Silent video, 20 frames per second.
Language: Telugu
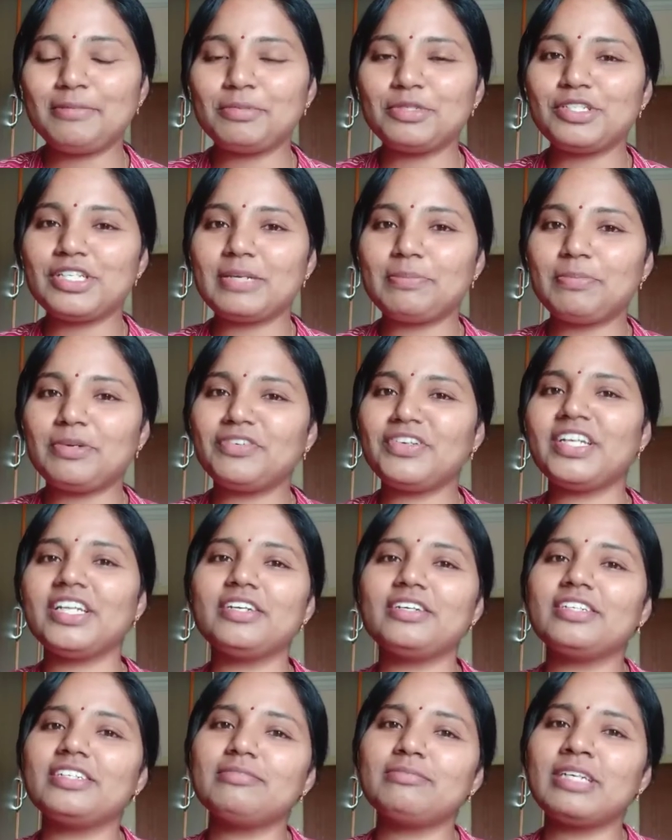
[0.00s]
ఇప్పుడు చెప్పేవన్నీ
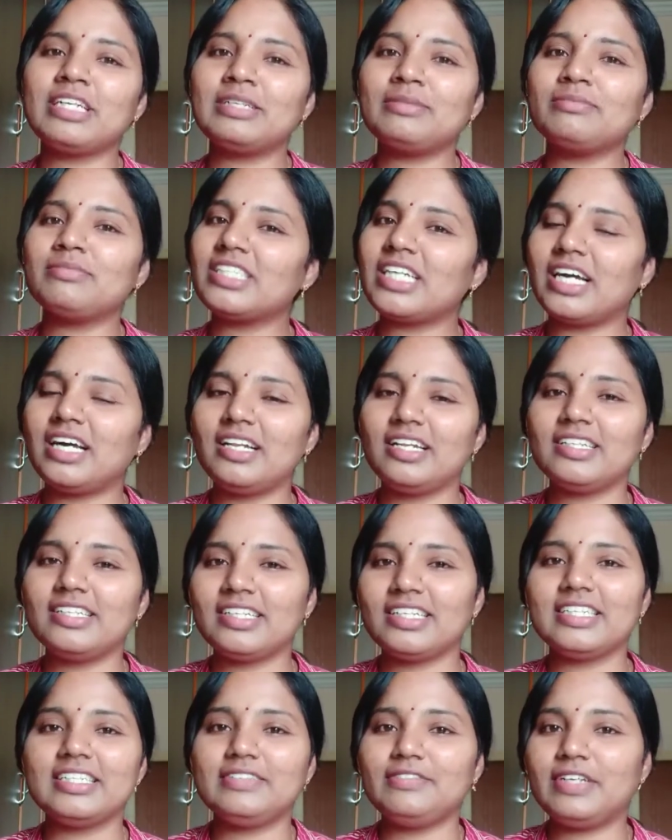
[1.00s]
కూడా మనం చాలా
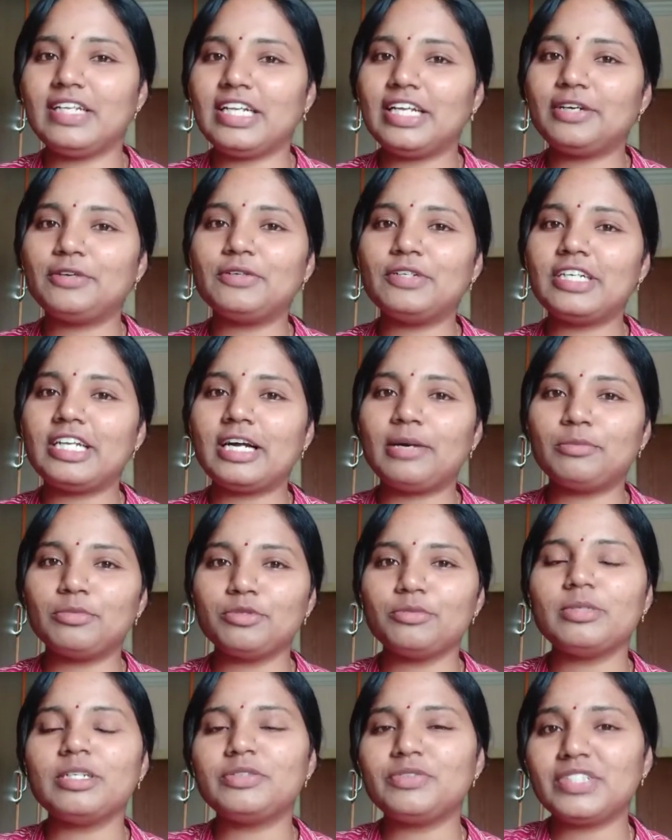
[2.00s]
దగ్గర వినే ఉంటాము
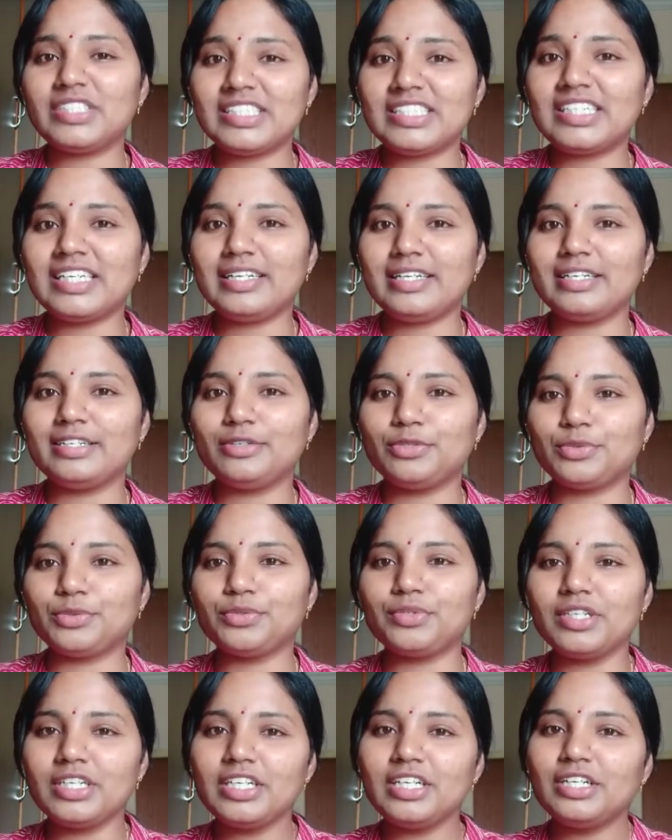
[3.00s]
బట్ వీ స్టిల్
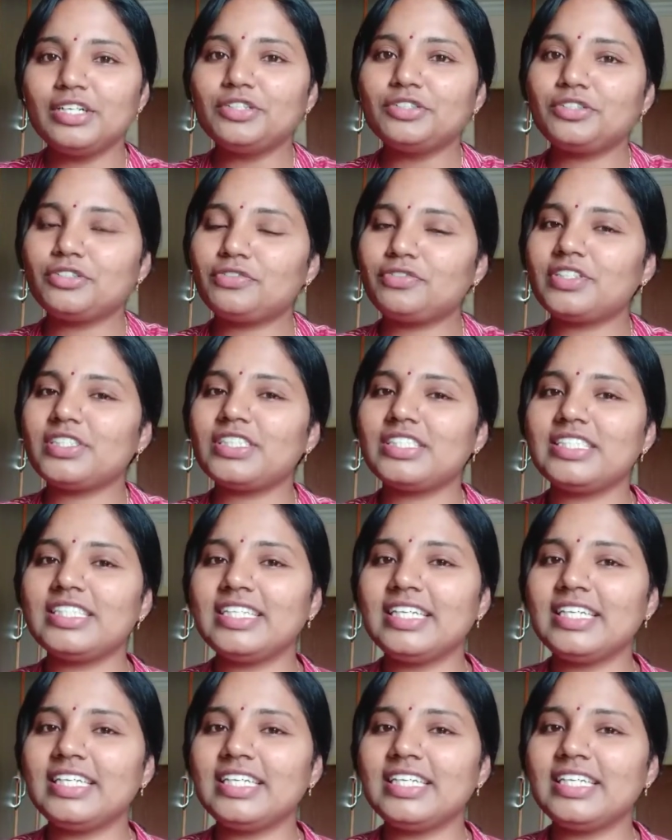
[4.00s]
ఇగ్నోర్ సో ఫస్ట్